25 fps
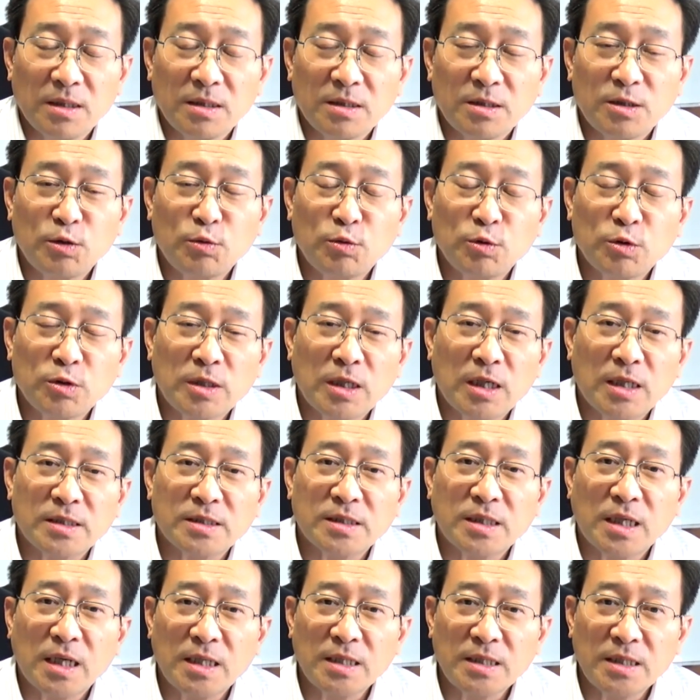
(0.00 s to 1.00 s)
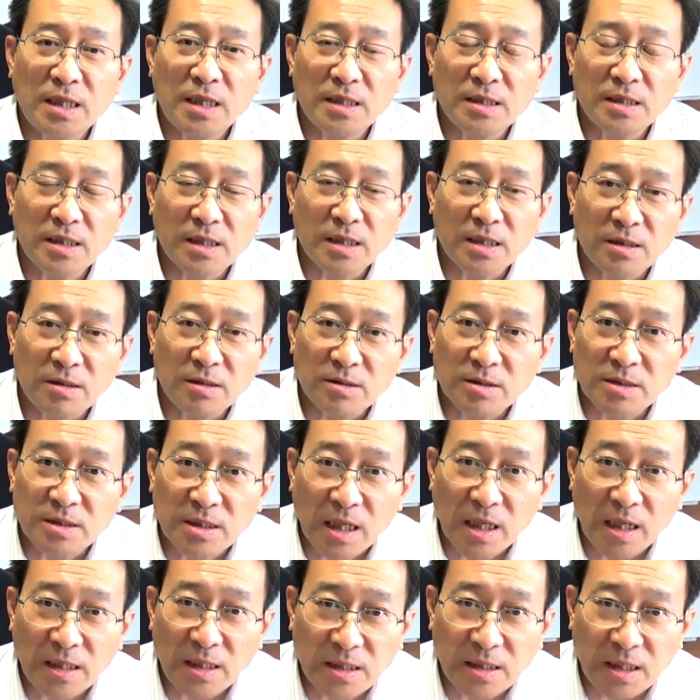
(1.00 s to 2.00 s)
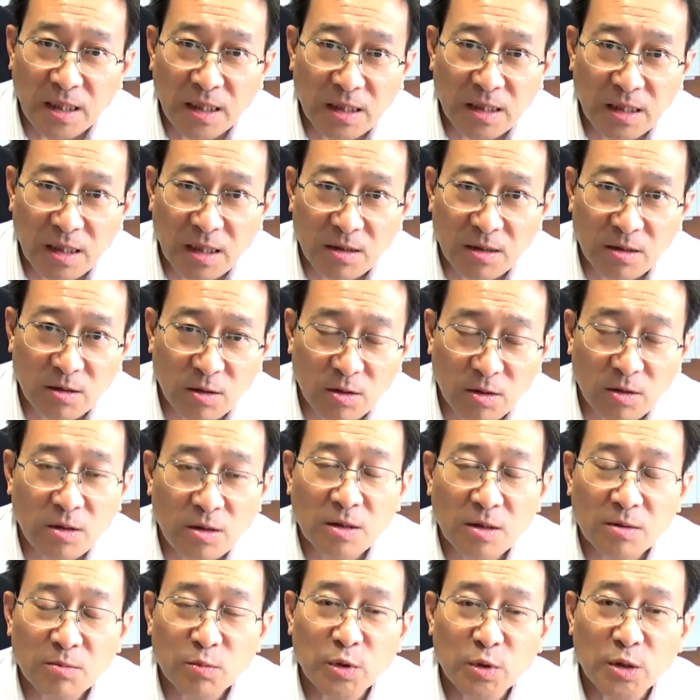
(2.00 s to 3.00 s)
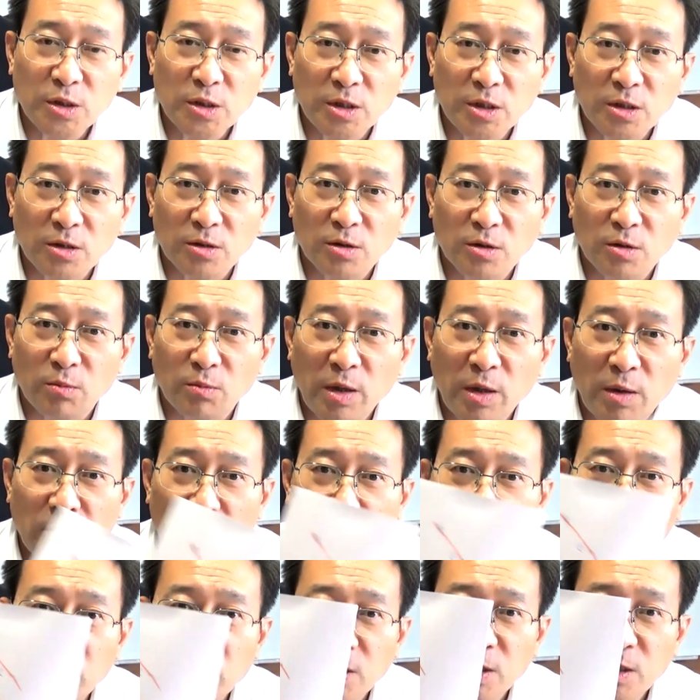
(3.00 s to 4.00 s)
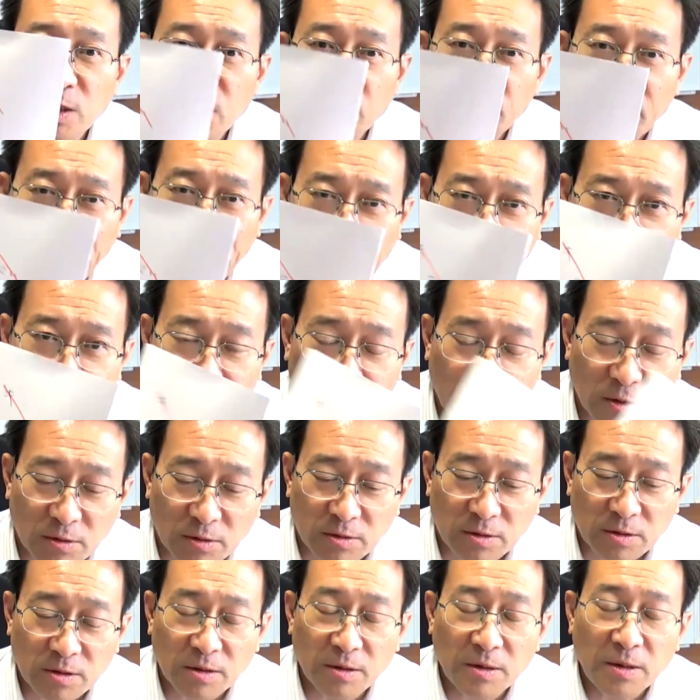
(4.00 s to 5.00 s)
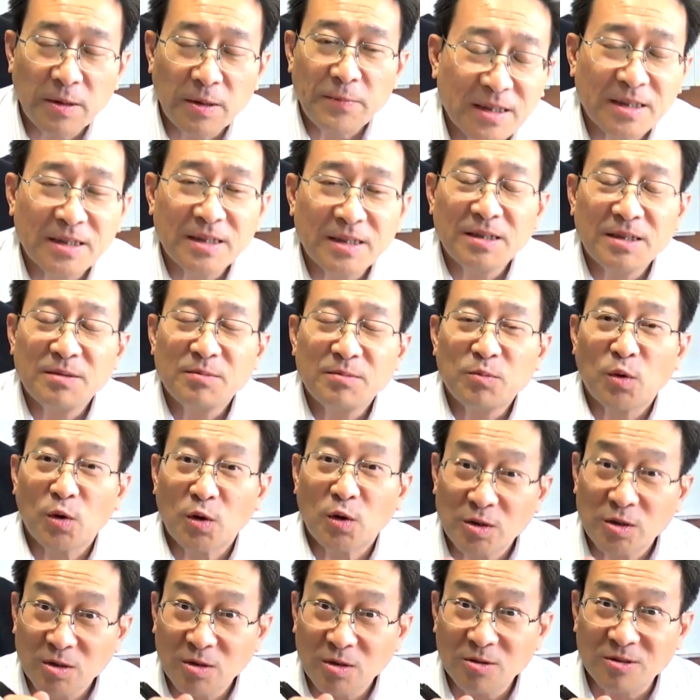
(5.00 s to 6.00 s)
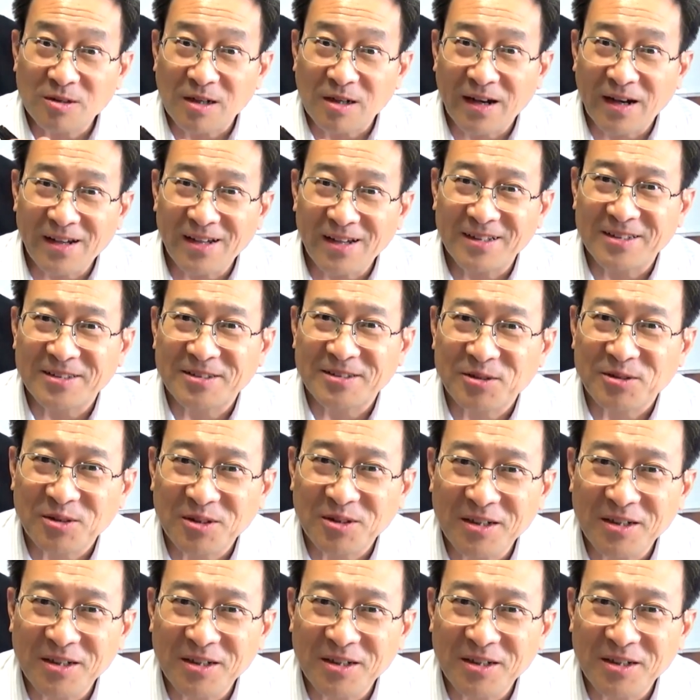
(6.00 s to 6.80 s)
自分が再現できる最低限の分量のメモを素早く取る。ものすごく早いですよ